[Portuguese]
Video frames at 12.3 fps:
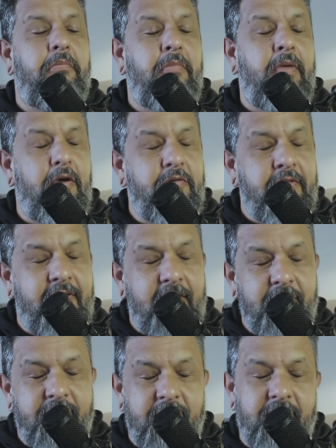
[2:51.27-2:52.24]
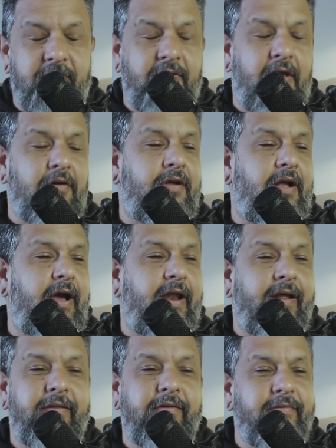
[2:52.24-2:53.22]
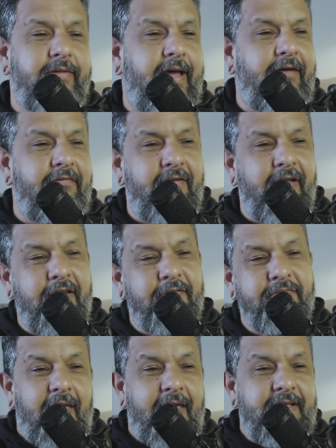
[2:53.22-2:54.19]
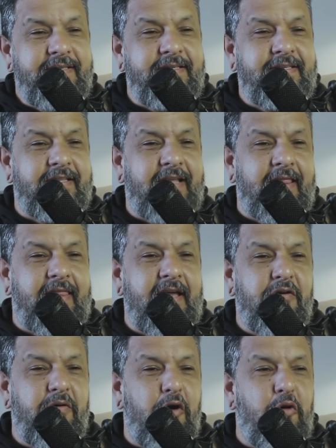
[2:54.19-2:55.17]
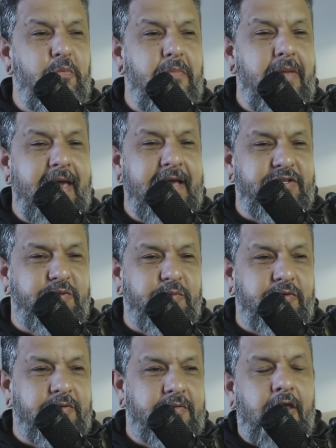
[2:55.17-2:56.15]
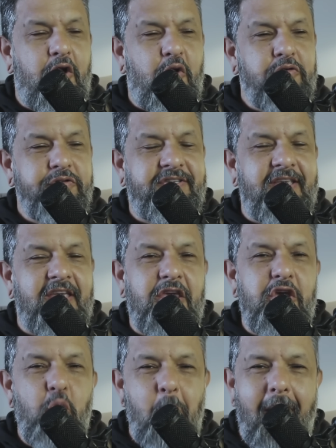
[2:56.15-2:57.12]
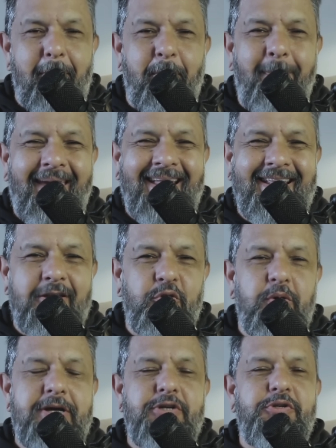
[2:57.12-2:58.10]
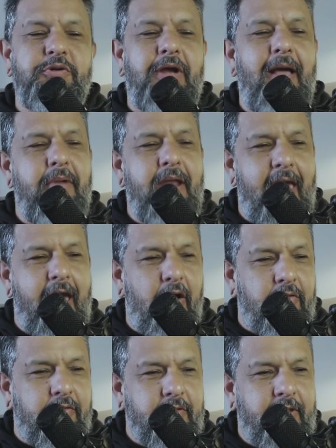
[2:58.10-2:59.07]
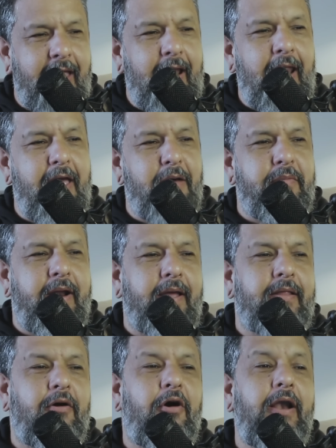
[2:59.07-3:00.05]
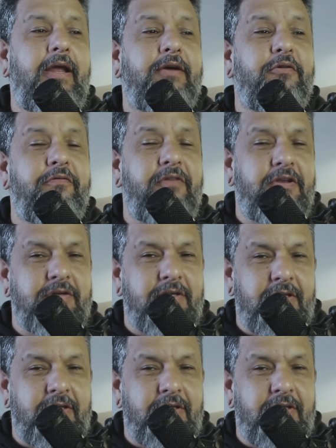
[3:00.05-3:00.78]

Meu Deus do céu, cara, não dá, velho. Esse cidadão é o mesmo que conseguiu uma pena do anjo Gabriel. Quem lembra? Olha o vídeo